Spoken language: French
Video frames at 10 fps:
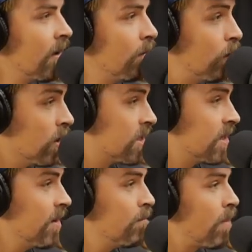
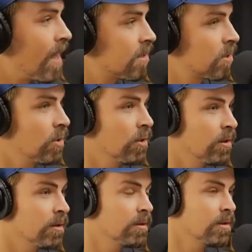possible parce
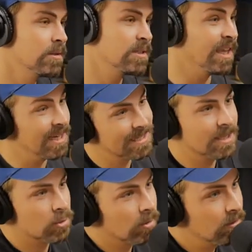que c'était les
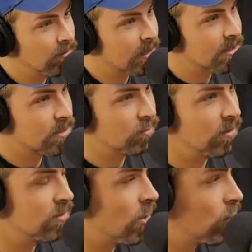études. Fait je
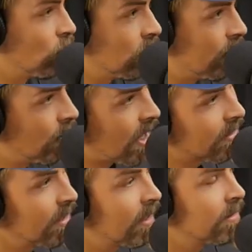ne retournais pas
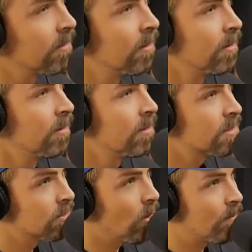là-dedans.
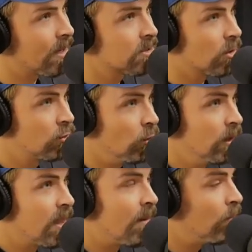Sinon, après ça,
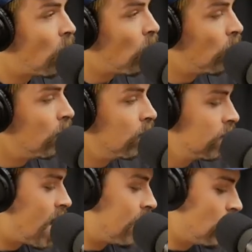retourner dans mon,
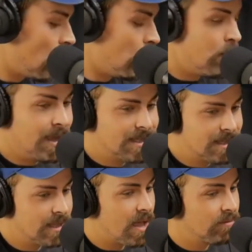dans mon
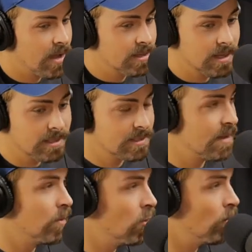métier d'avant, ça n'existait
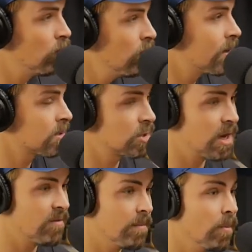pas non plus parce que j'en
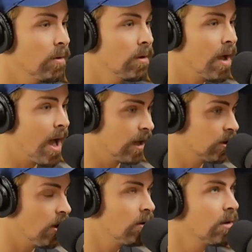avais pas
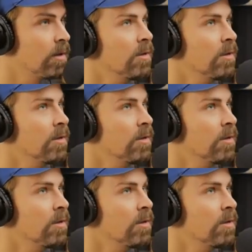encore.